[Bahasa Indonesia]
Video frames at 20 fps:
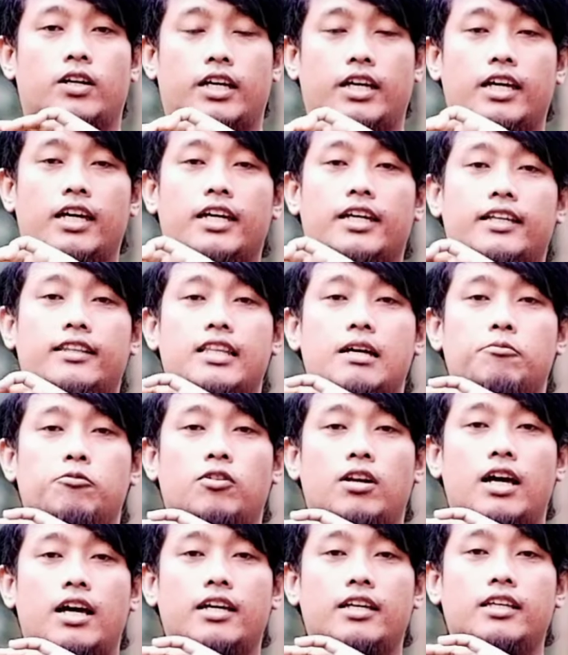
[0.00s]
Oke, kita
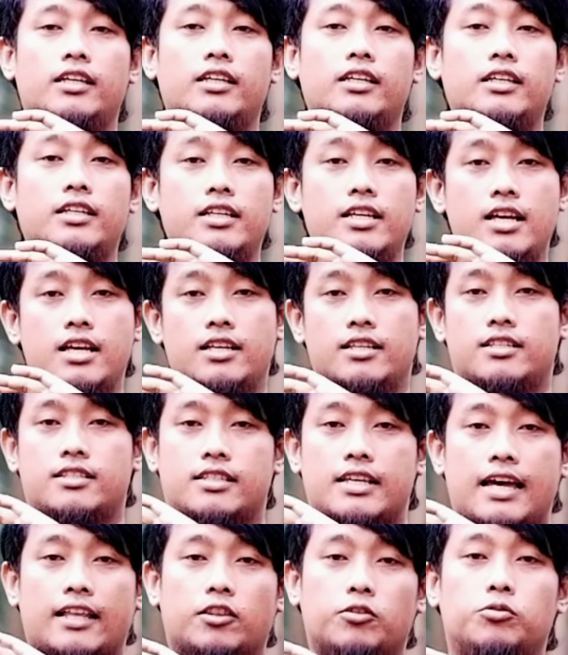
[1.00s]
mulai.
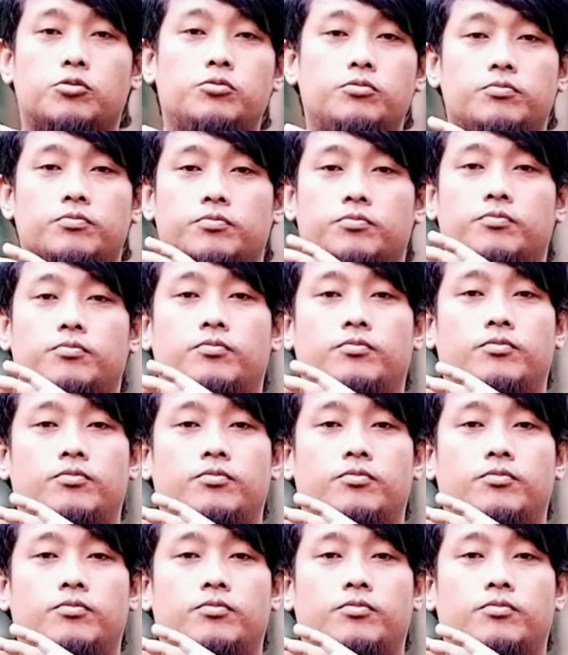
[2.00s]
Satu,